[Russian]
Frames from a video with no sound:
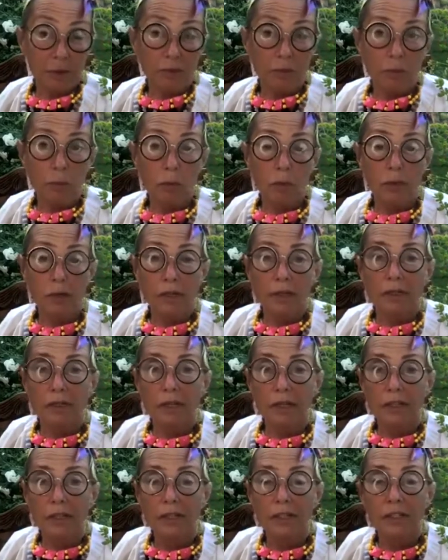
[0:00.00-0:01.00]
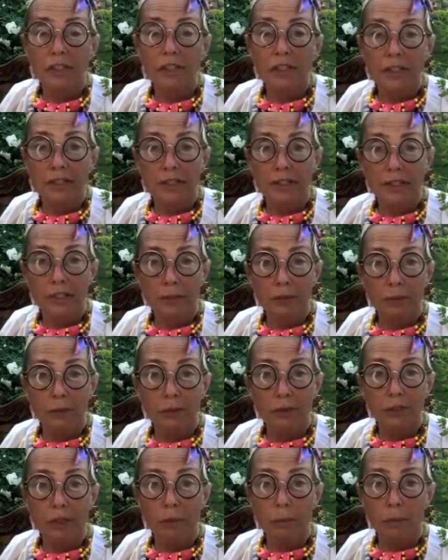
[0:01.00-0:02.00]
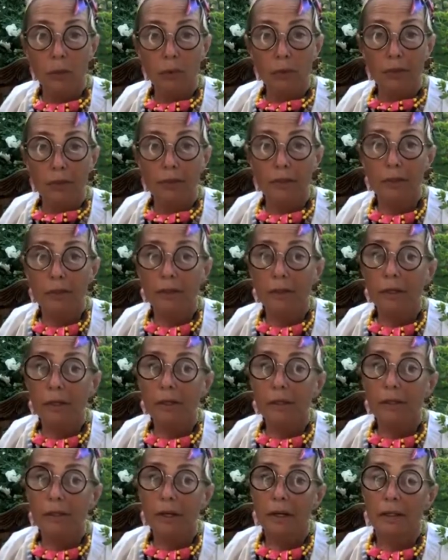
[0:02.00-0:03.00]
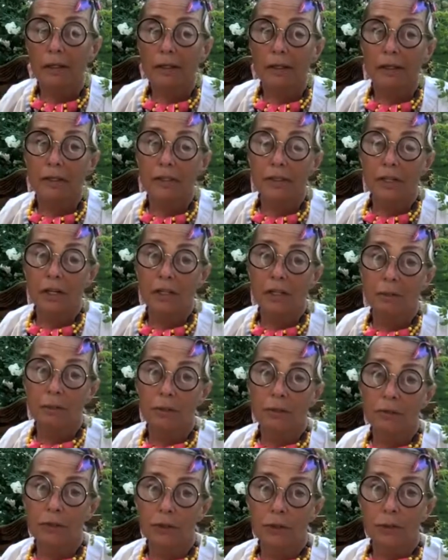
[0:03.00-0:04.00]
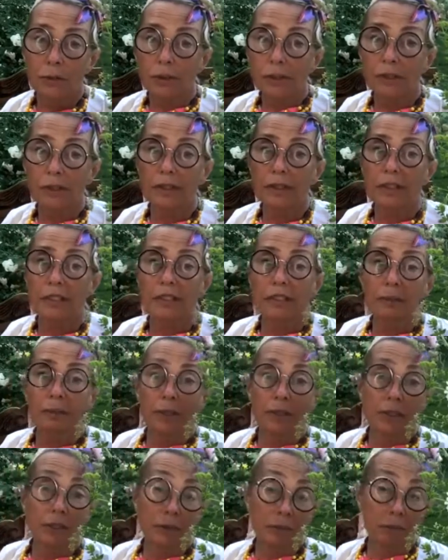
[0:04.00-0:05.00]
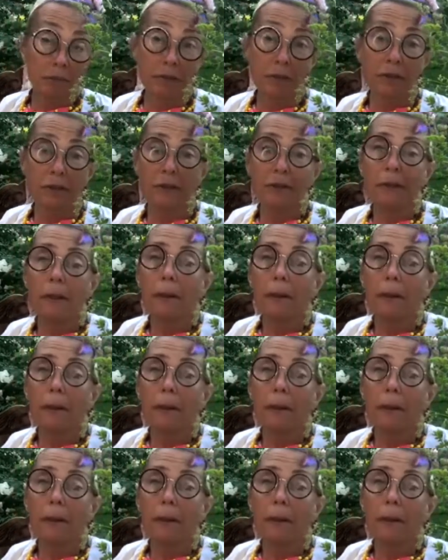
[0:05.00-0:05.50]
море, и Таня сейчас следует на море. Таня лежала бы в дюнах, если бы не эфир.